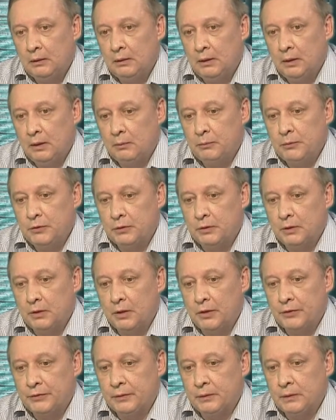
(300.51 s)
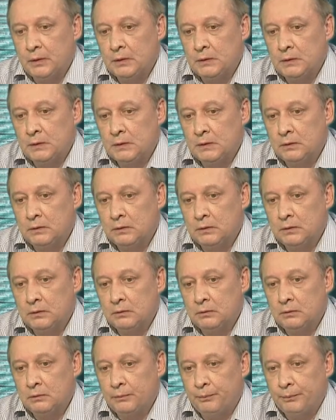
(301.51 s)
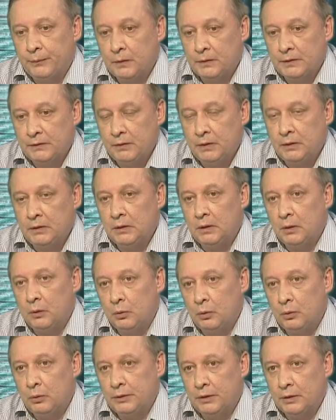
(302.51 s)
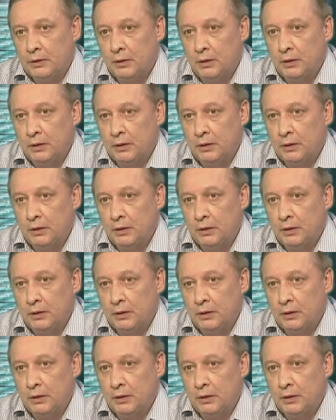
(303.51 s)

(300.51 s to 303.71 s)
для обычных граждан, как э, сведения о